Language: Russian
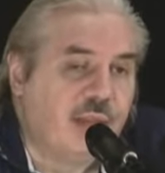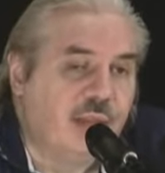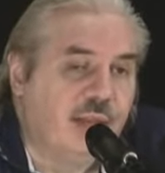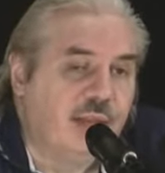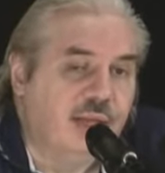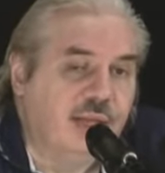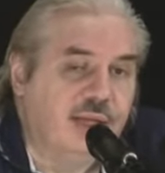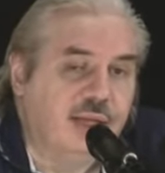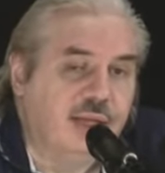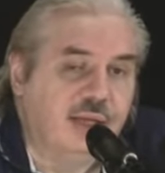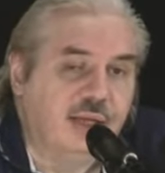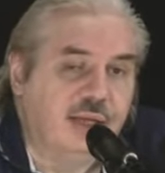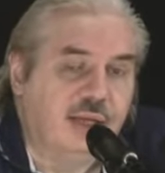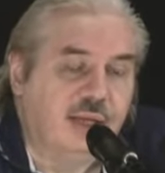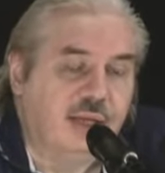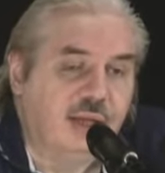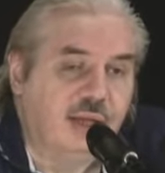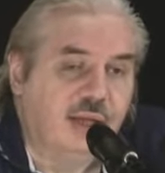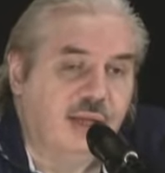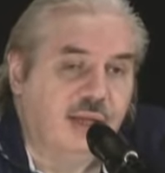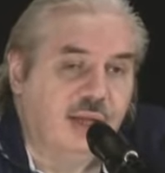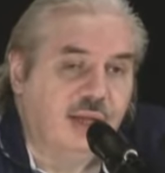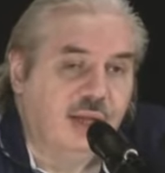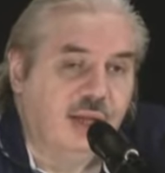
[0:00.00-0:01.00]
и так далее.
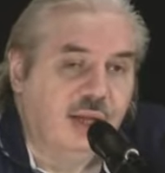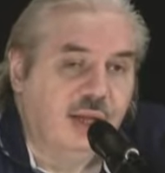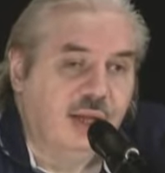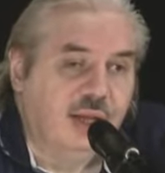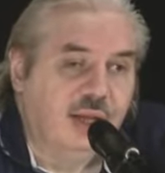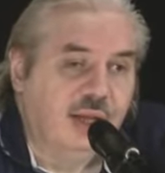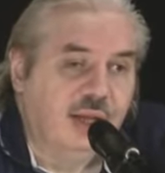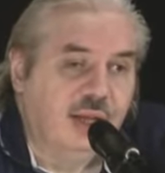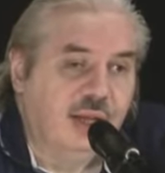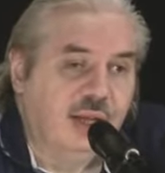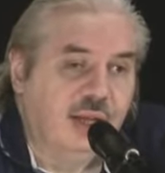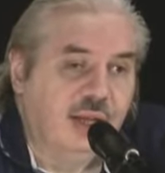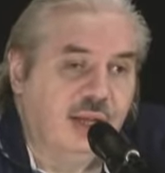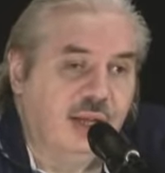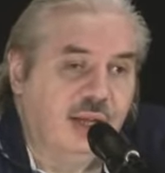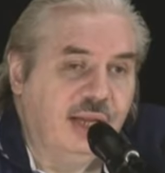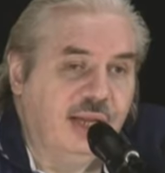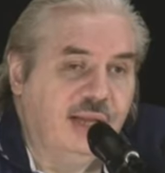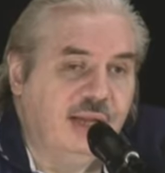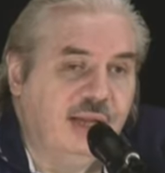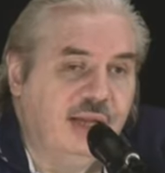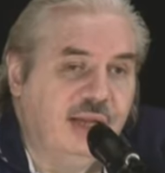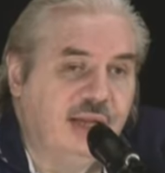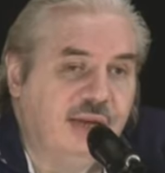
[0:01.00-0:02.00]

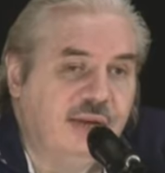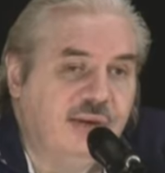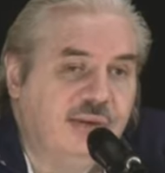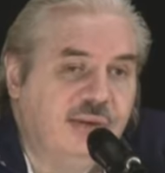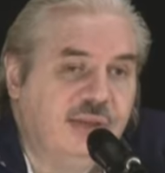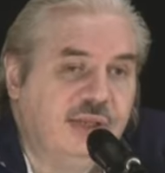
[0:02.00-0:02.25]
И э,